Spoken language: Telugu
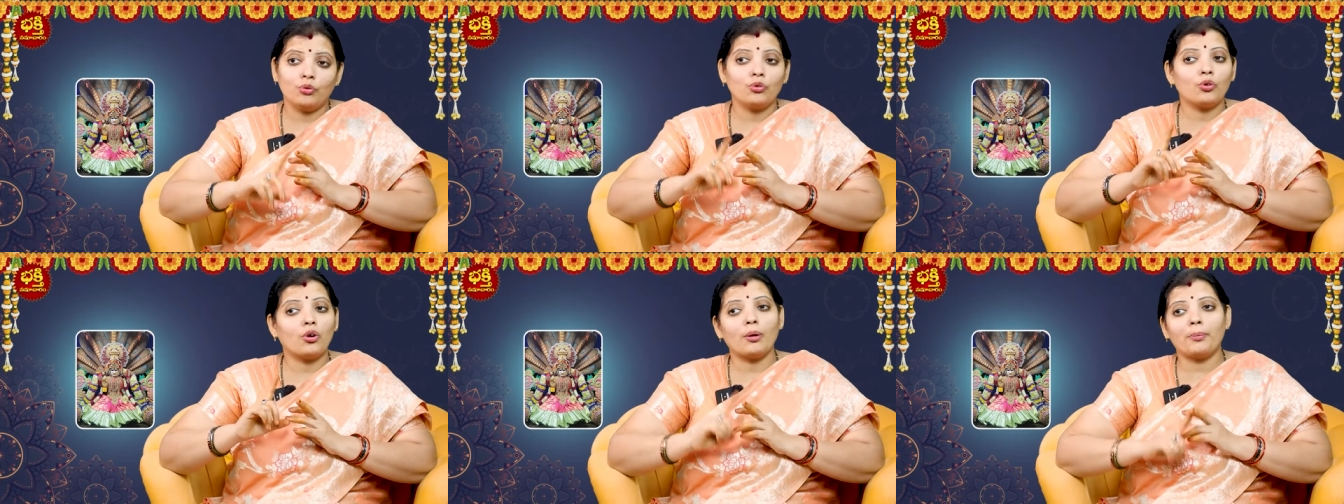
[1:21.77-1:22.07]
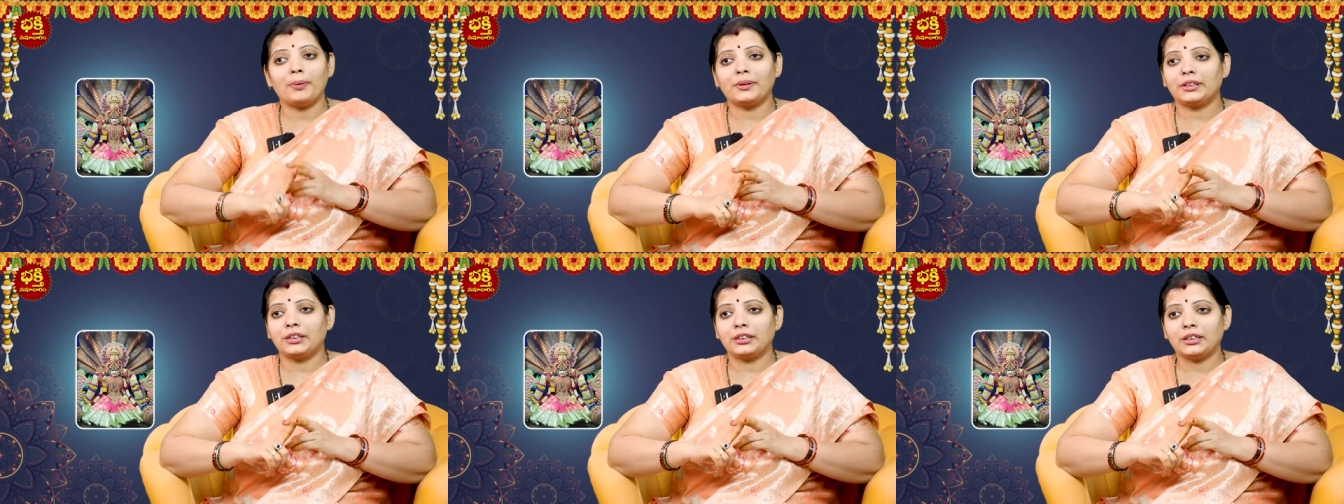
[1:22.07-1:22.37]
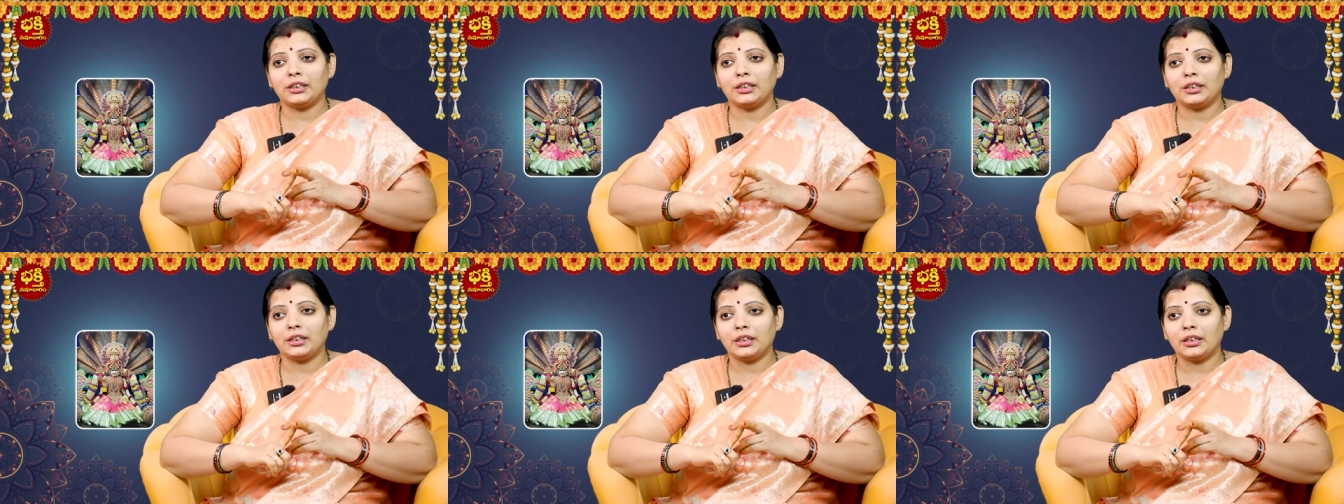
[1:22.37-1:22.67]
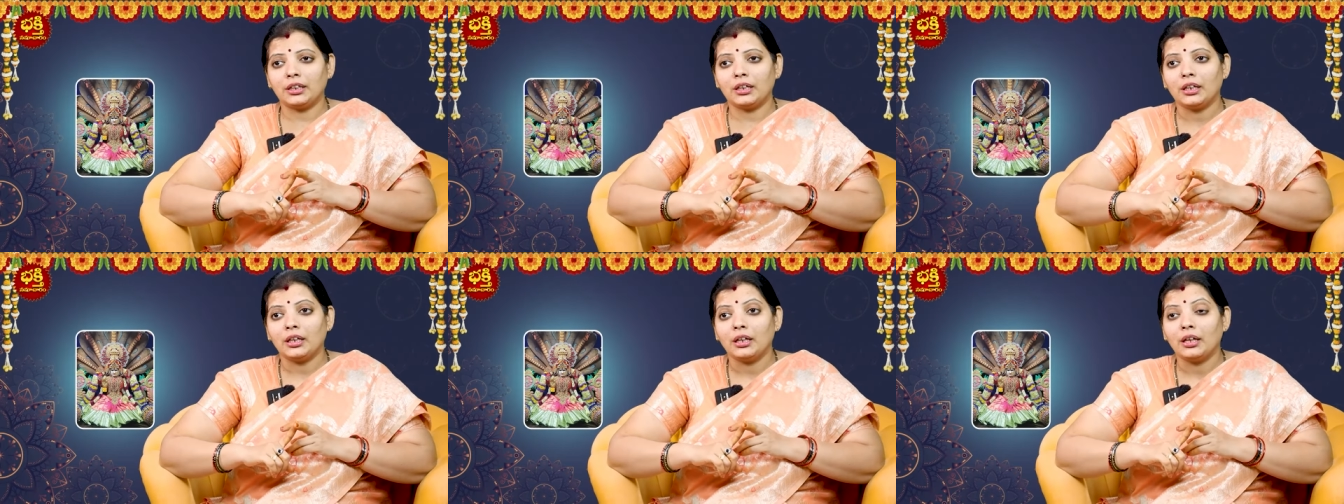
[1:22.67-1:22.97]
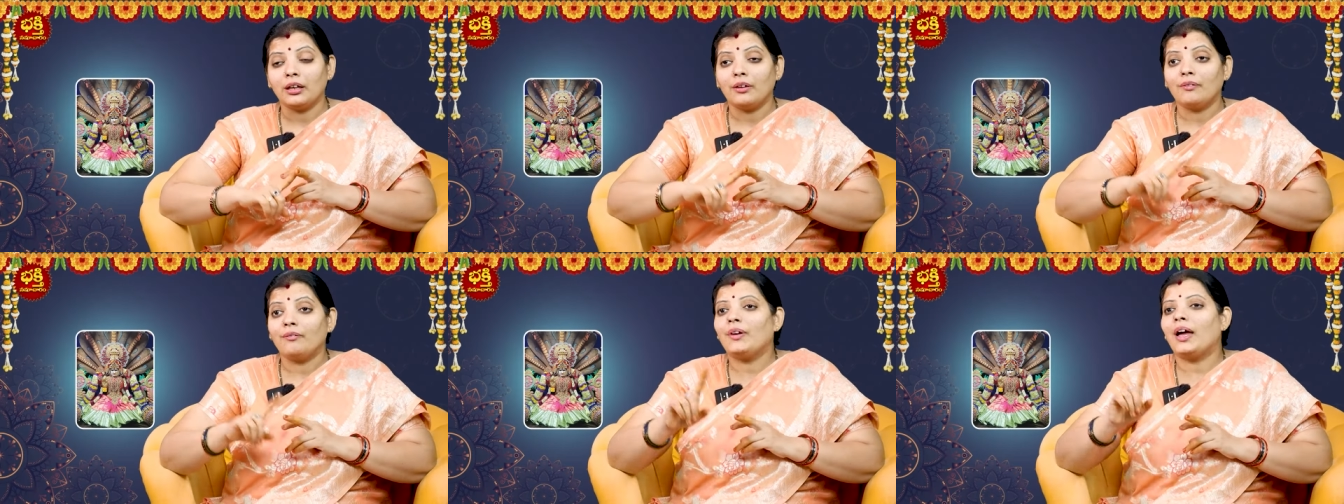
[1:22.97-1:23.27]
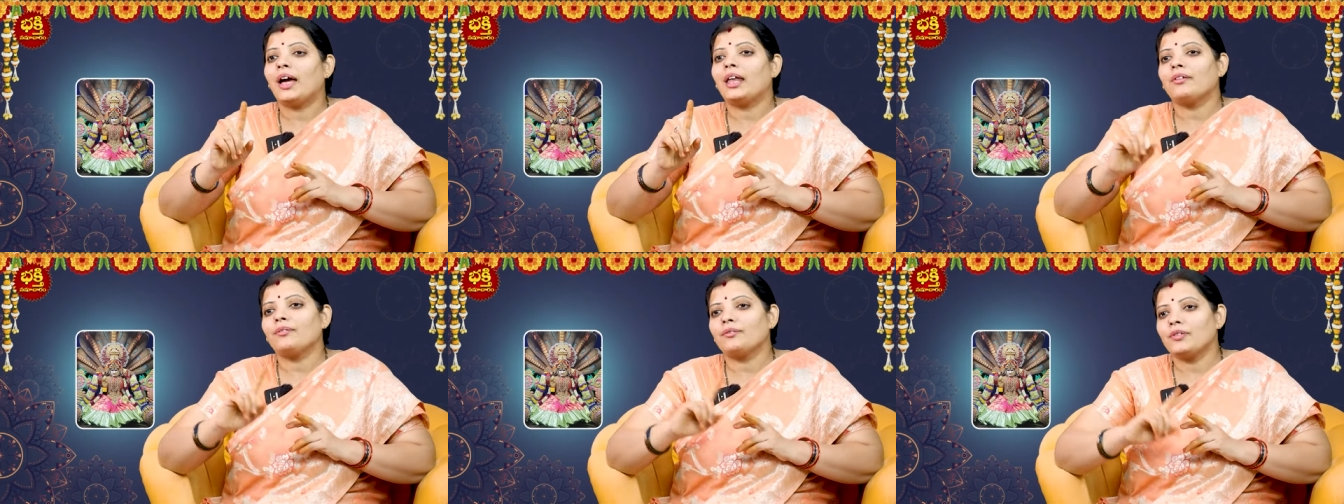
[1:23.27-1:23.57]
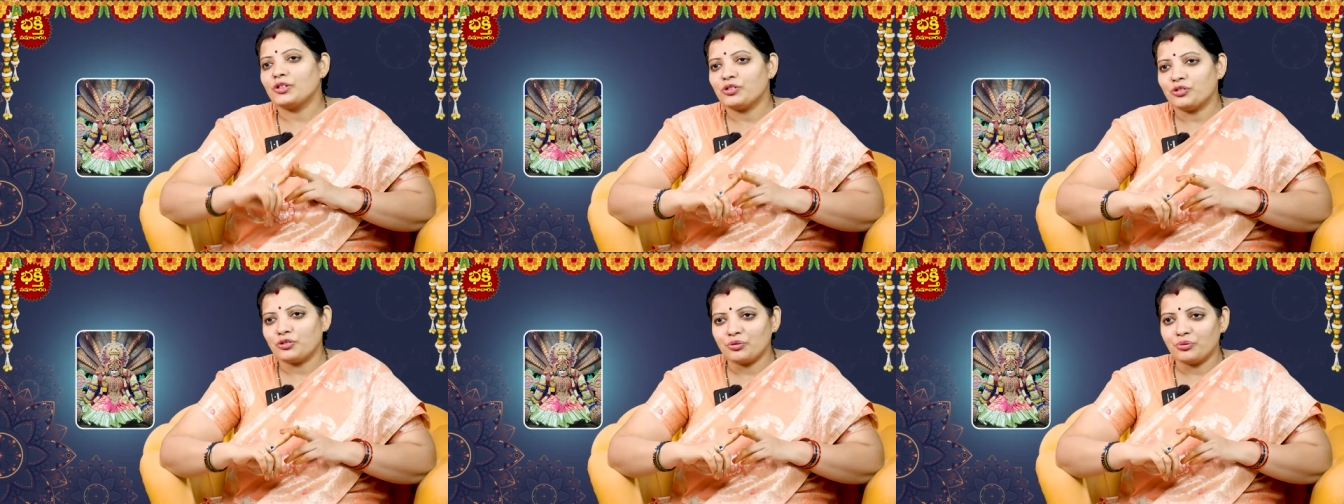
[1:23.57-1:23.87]
ఇంకో పద్ధతి వేలం
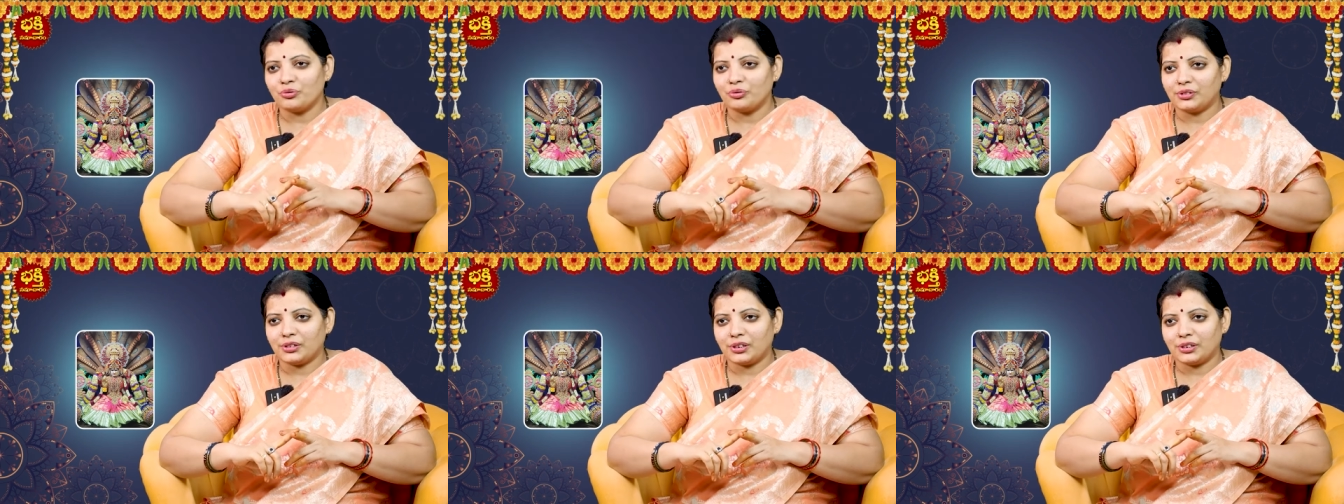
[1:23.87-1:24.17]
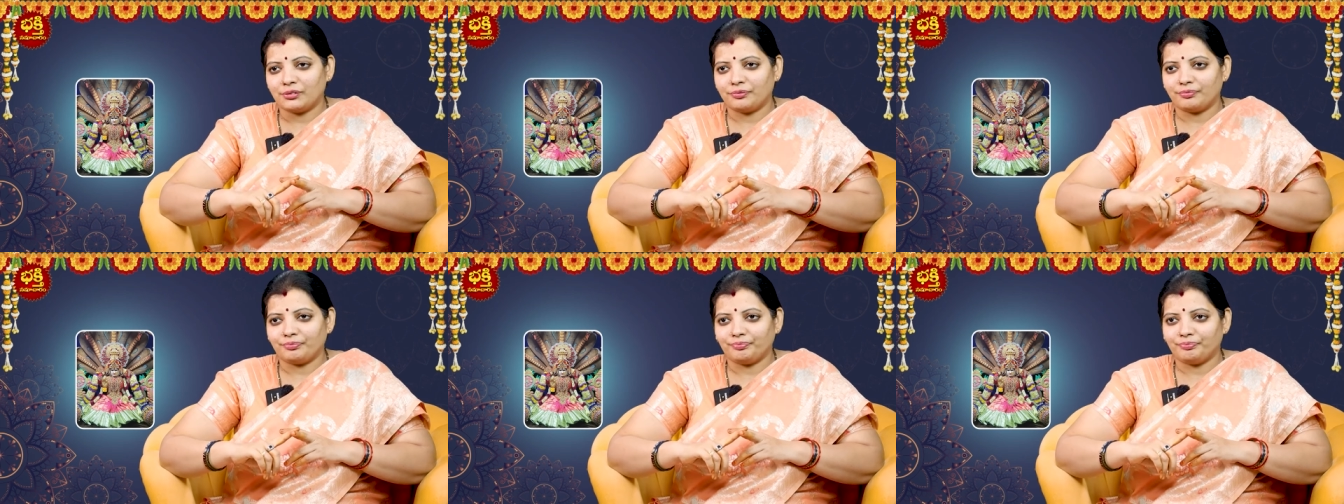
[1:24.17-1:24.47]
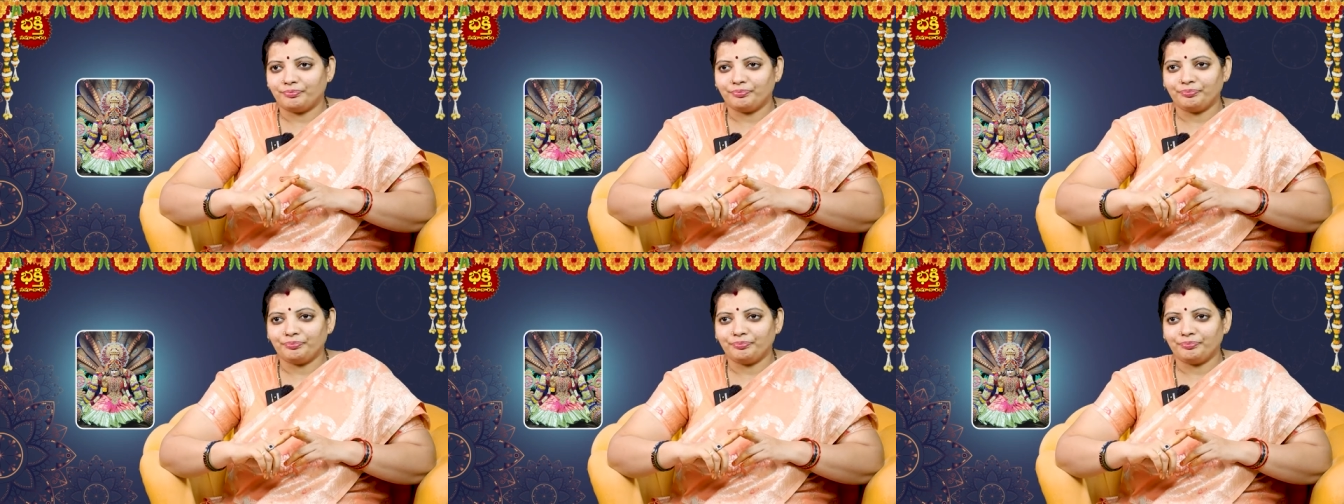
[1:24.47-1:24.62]
వేస్తూ ఉంటారు